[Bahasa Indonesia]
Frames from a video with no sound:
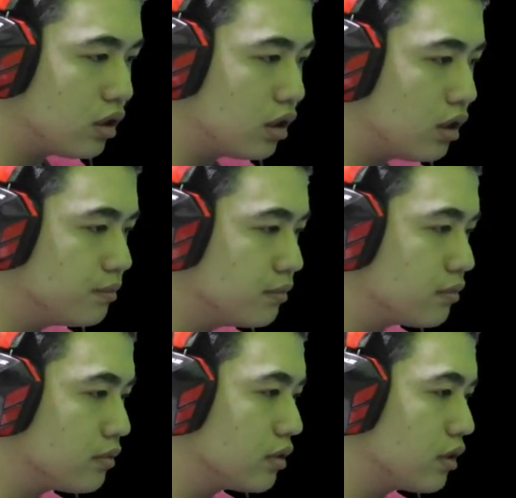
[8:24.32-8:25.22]
Um,
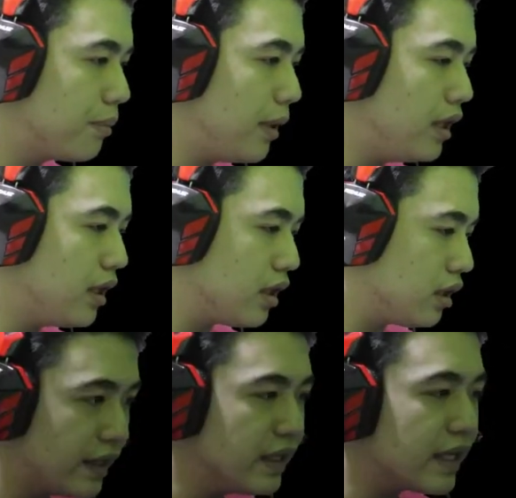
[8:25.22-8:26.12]
ngapain nih?
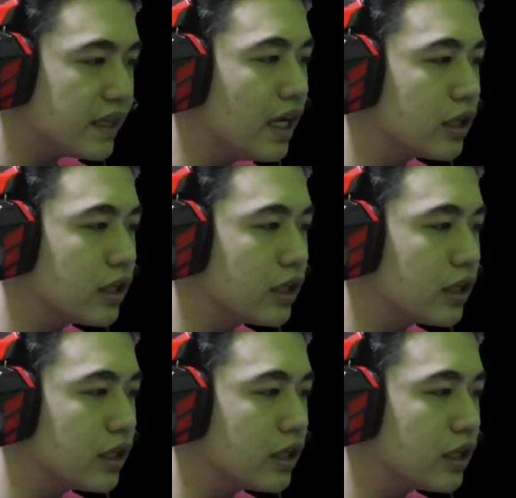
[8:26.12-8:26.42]
Kayaknya kita